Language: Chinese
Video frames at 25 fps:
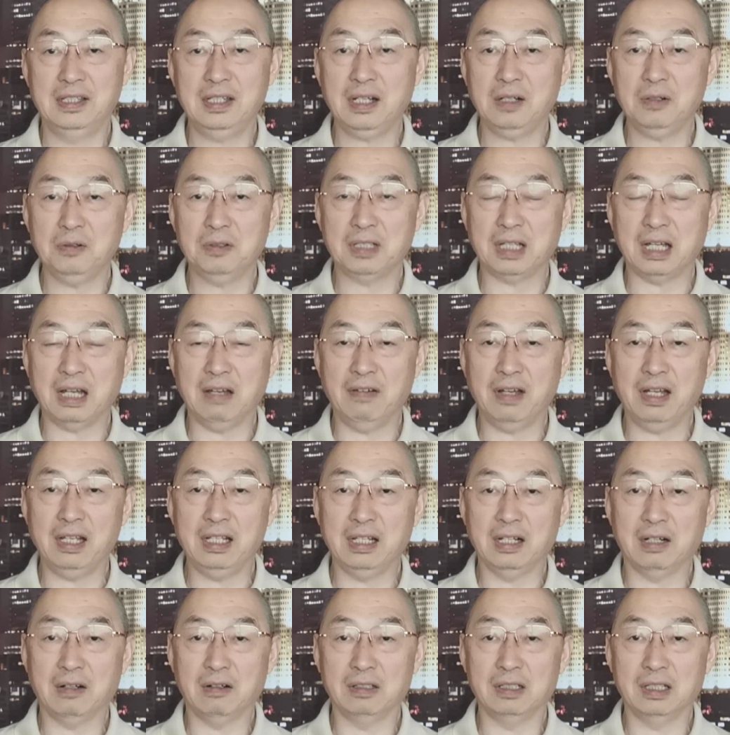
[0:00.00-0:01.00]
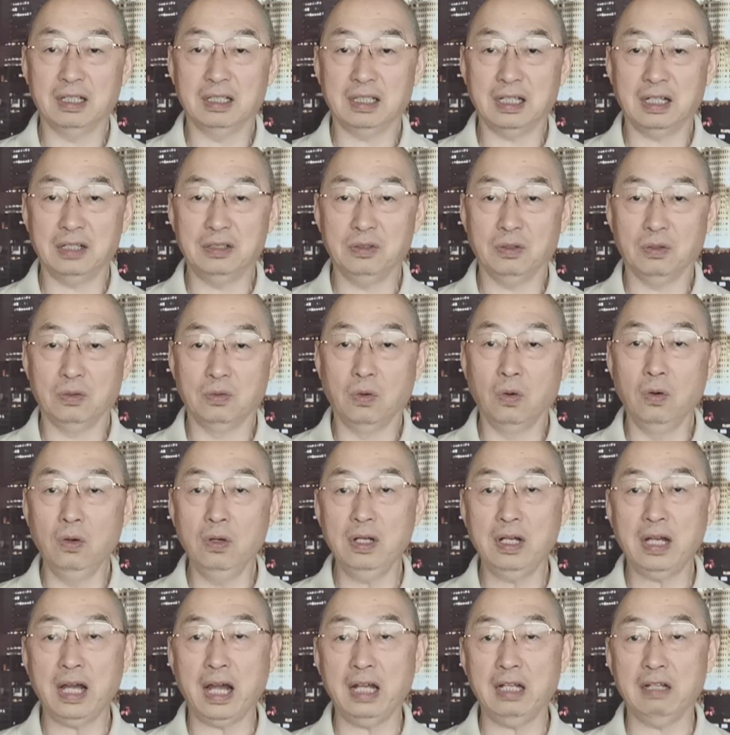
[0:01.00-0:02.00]
降落台湾以后呢，他就
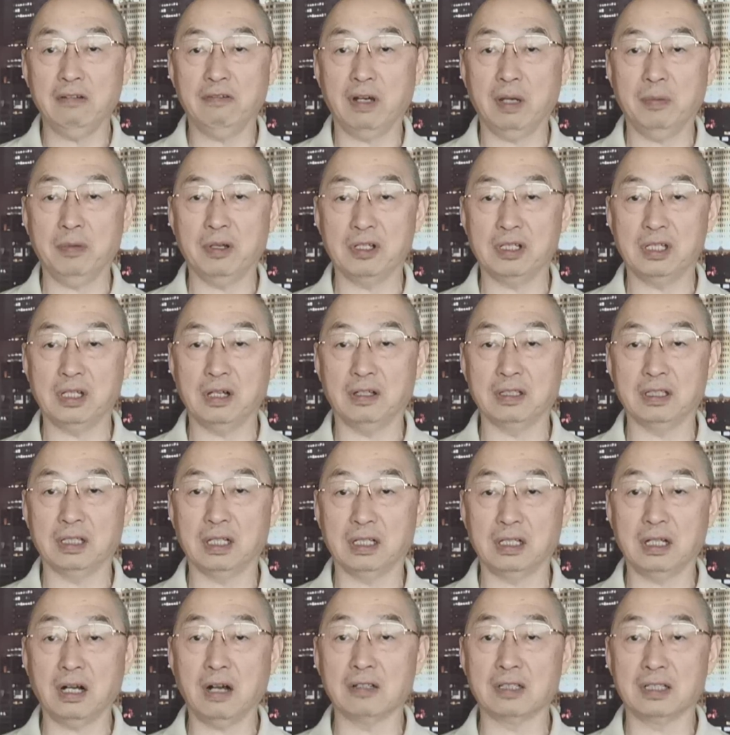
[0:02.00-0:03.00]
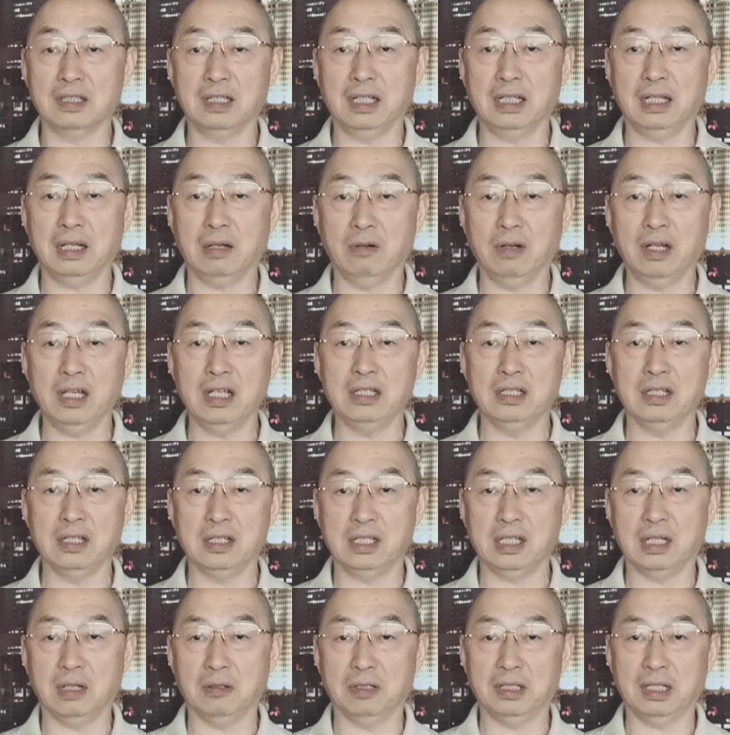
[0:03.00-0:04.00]
公开的发表消息了，告诉大家我已
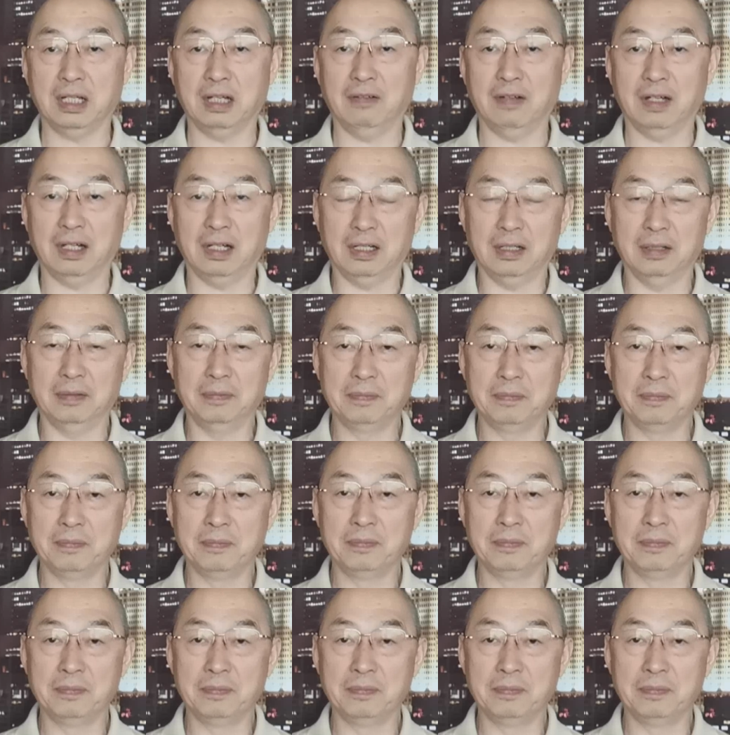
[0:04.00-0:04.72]
经降落台湾了。